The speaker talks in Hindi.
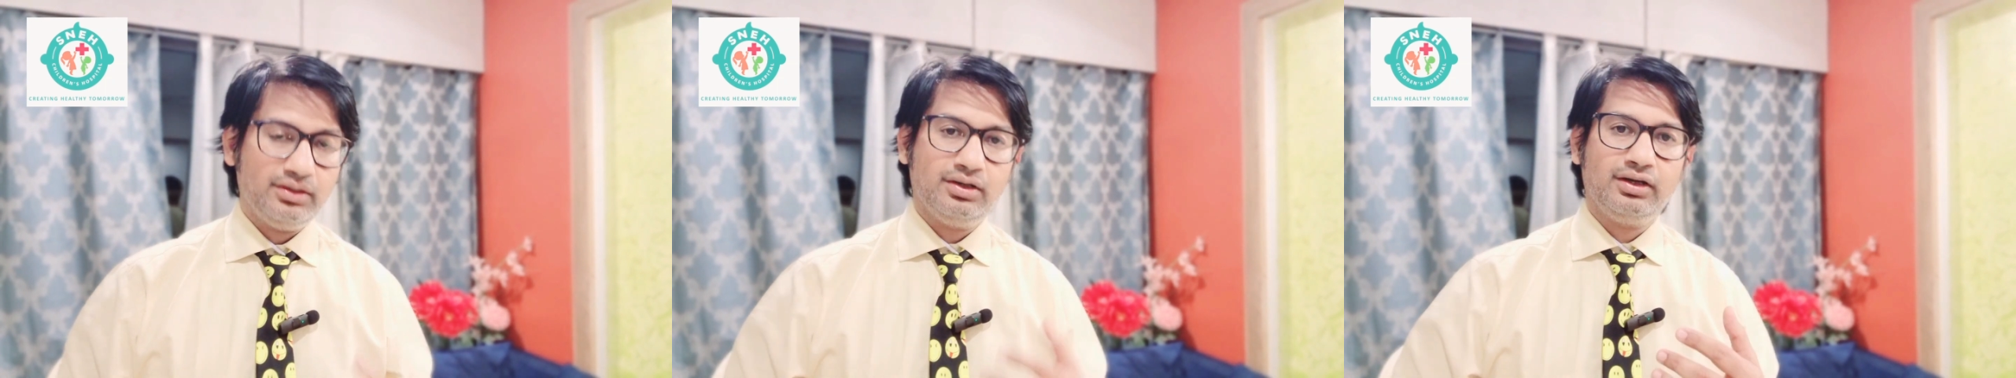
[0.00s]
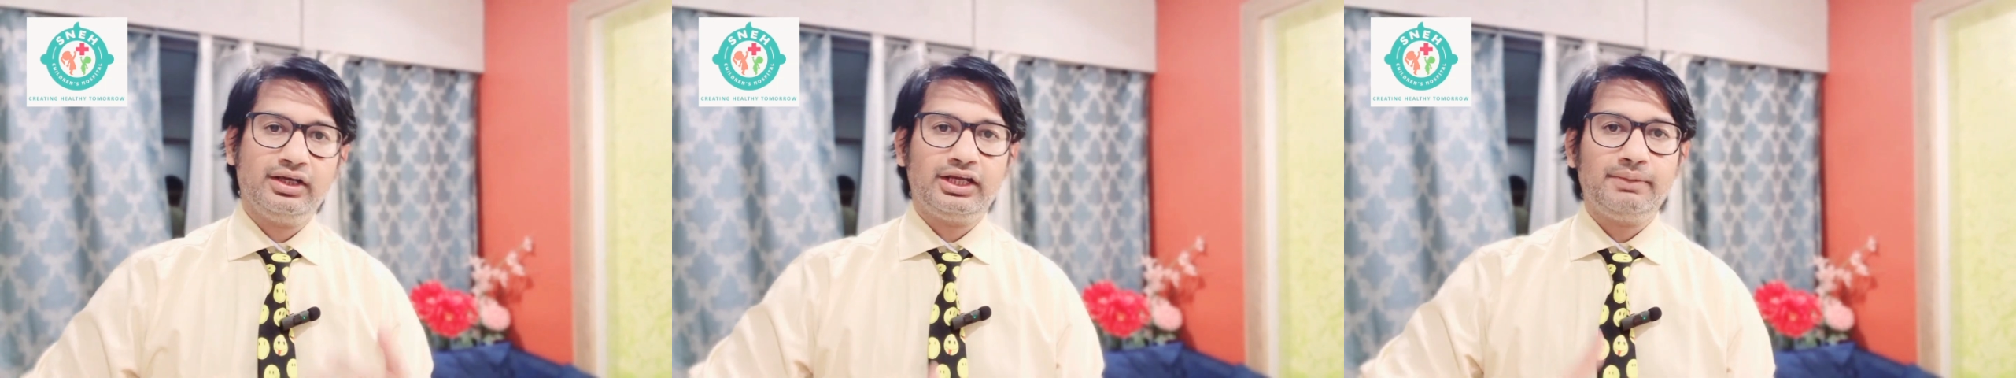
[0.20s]

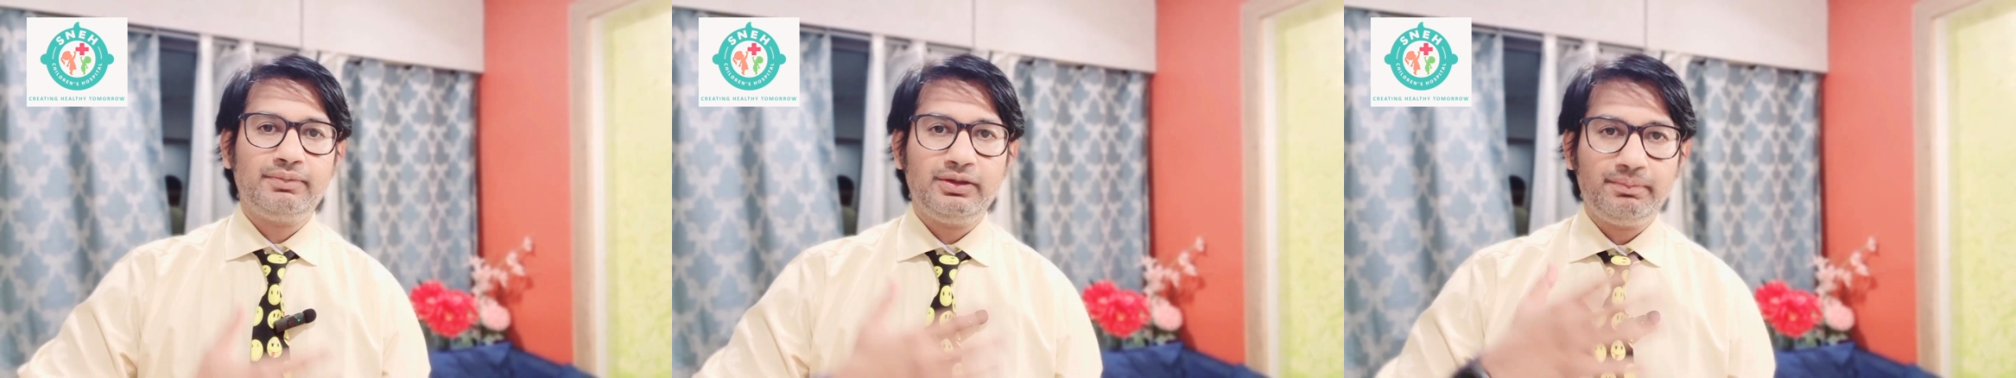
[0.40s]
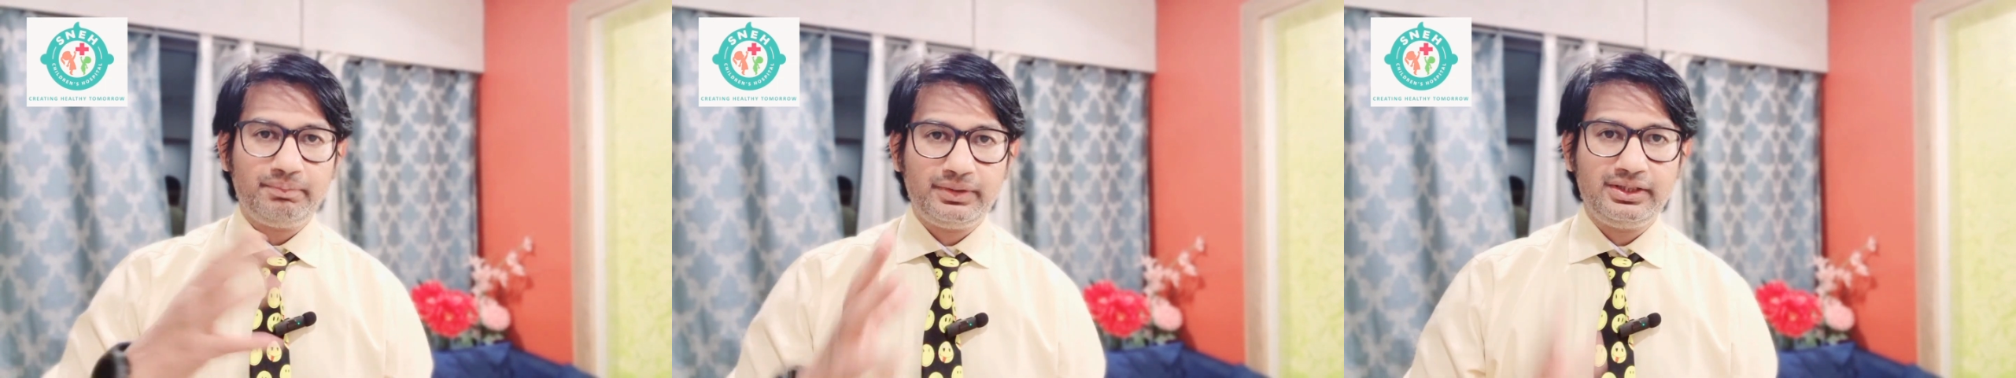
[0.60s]
अगर
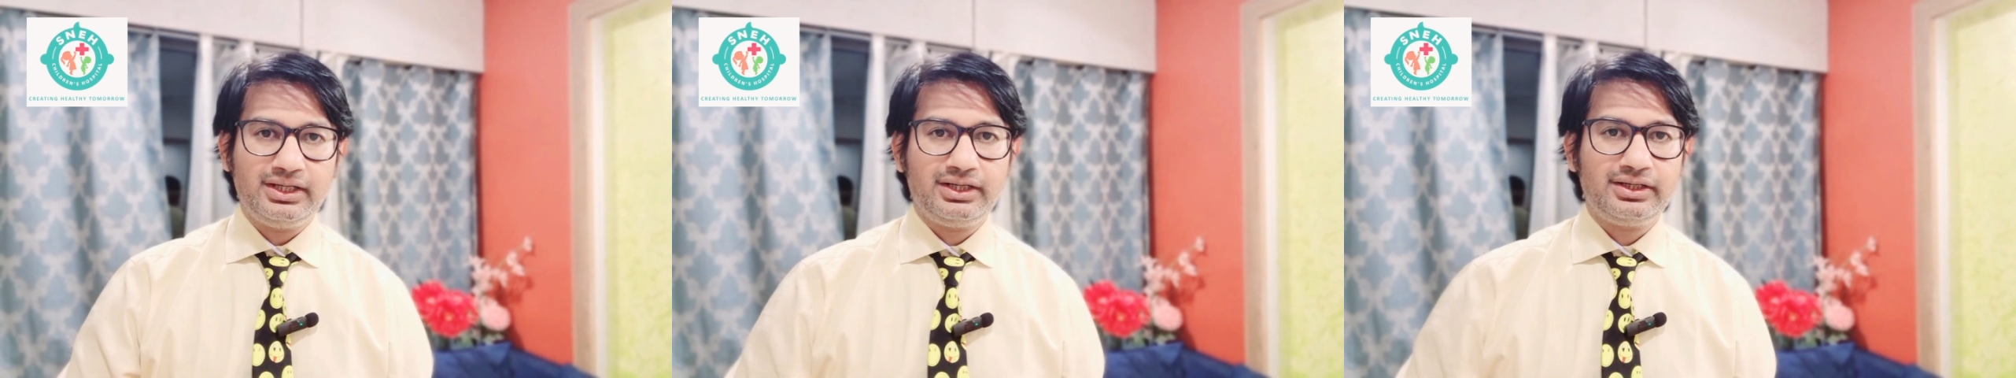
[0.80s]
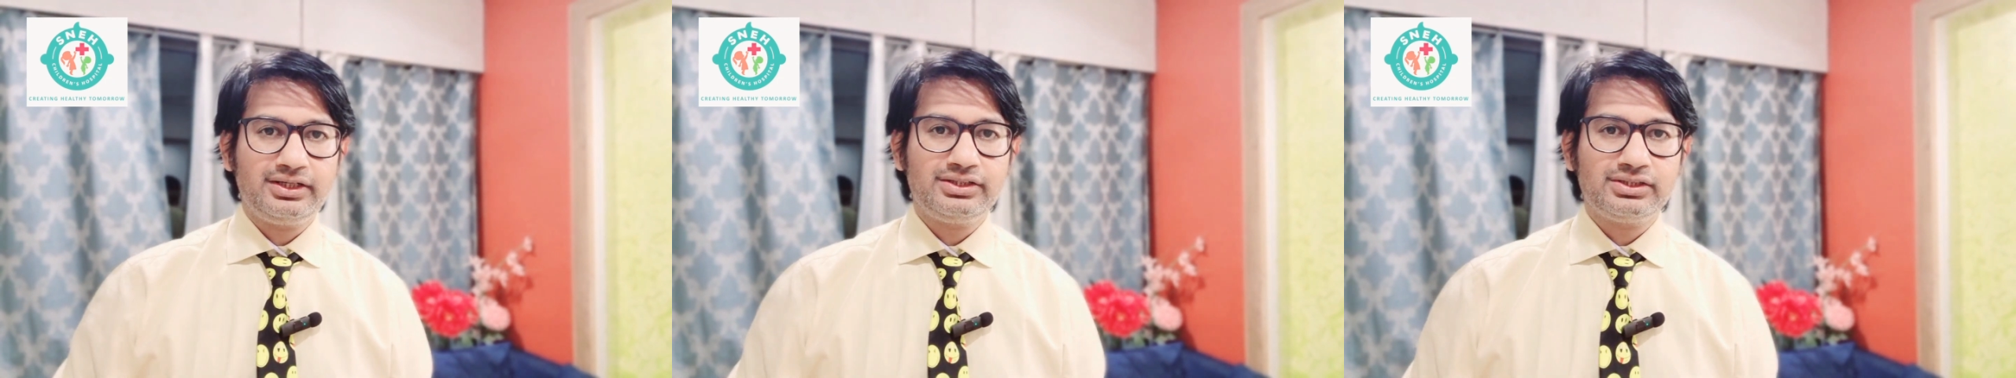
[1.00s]
आपके
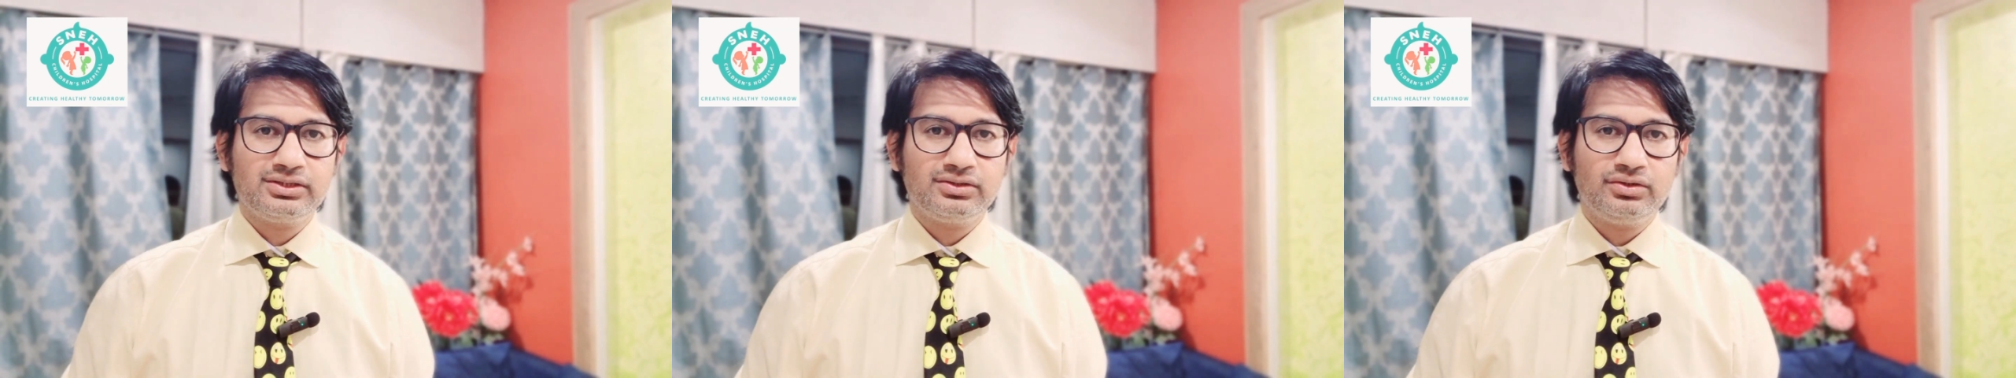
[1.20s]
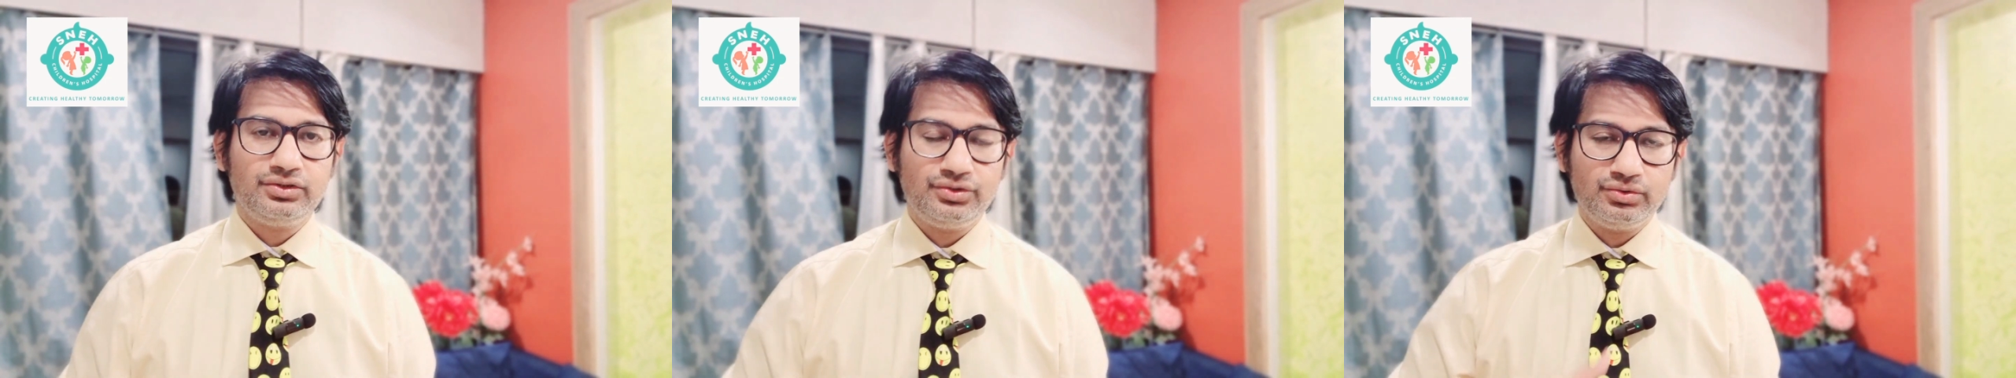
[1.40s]

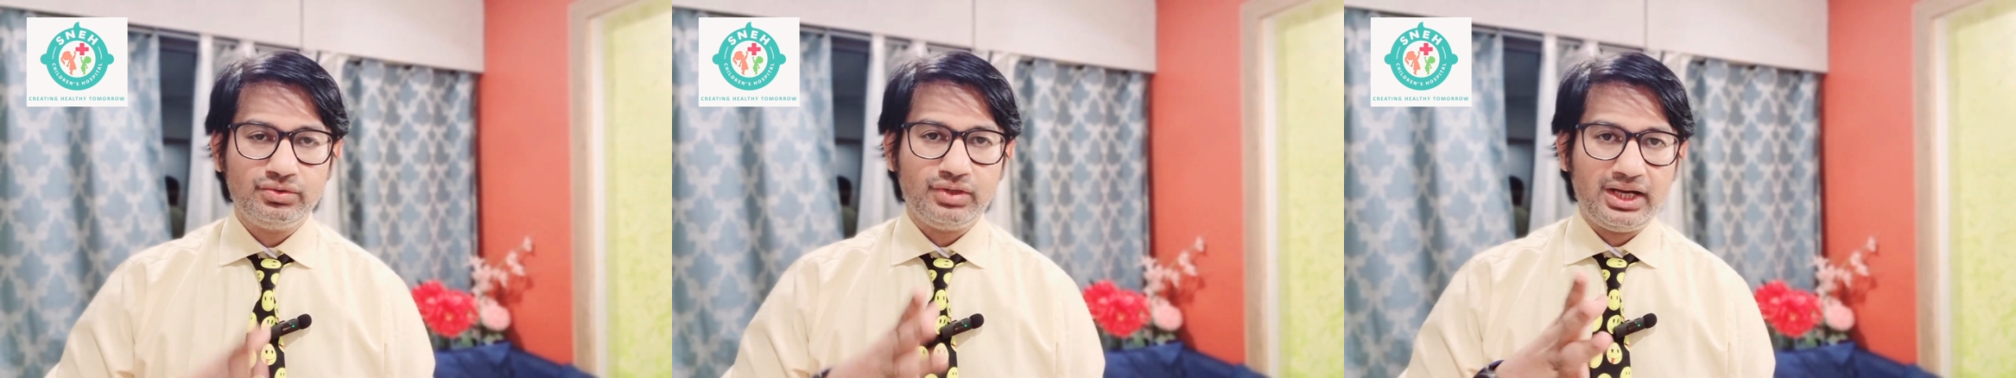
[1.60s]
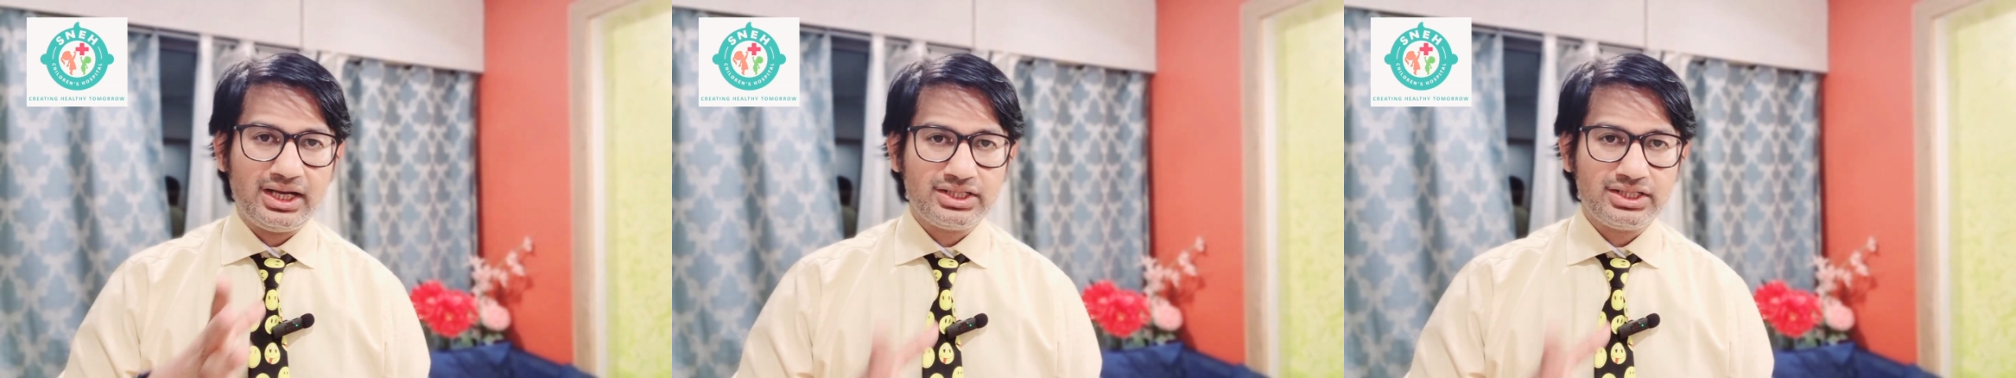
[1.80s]
पीडियाट्रिशियन को यू